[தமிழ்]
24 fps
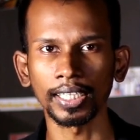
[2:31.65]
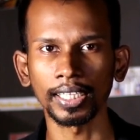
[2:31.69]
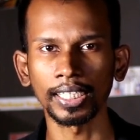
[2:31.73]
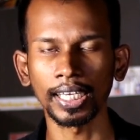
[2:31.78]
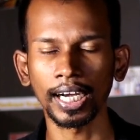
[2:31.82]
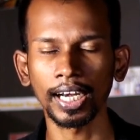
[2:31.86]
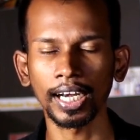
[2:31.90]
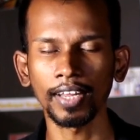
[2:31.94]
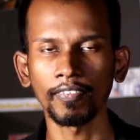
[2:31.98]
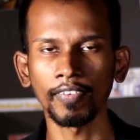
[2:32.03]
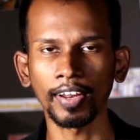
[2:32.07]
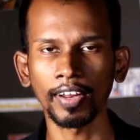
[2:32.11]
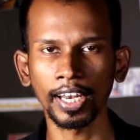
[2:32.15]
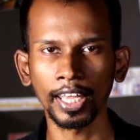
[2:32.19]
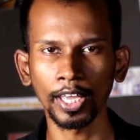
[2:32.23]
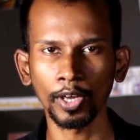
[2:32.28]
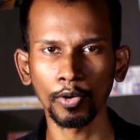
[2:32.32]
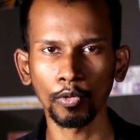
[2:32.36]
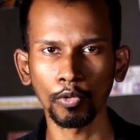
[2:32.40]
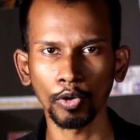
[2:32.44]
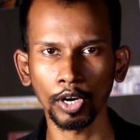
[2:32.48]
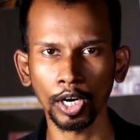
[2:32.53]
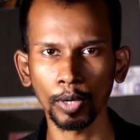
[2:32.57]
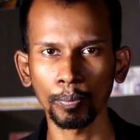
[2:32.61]
அதனால்
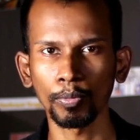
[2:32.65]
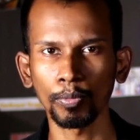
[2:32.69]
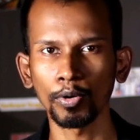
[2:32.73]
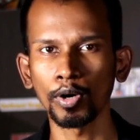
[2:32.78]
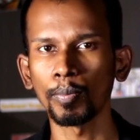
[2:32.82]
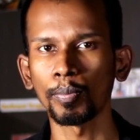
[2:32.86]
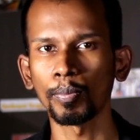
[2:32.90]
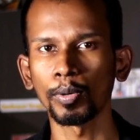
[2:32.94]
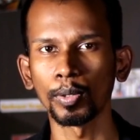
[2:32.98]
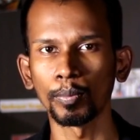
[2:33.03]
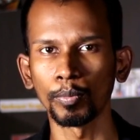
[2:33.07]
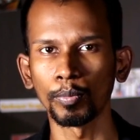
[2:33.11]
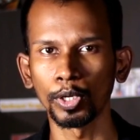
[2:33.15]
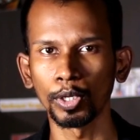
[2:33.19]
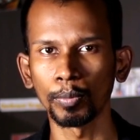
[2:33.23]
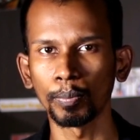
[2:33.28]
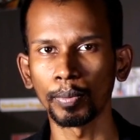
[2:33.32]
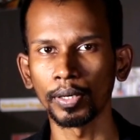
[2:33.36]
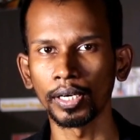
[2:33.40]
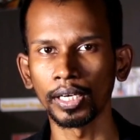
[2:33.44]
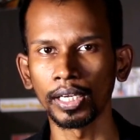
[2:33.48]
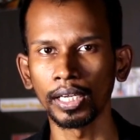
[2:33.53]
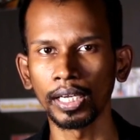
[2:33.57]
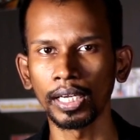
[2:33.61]
விலையை குறைப்போம் அப்படின்னு
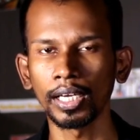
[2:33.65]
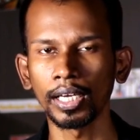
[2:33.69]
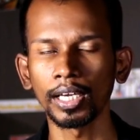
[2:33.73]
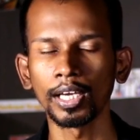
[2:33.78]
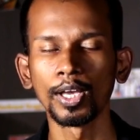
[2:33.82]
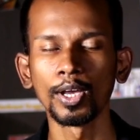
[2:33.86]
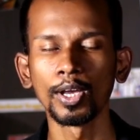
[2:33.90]
முடிவு பண்ணி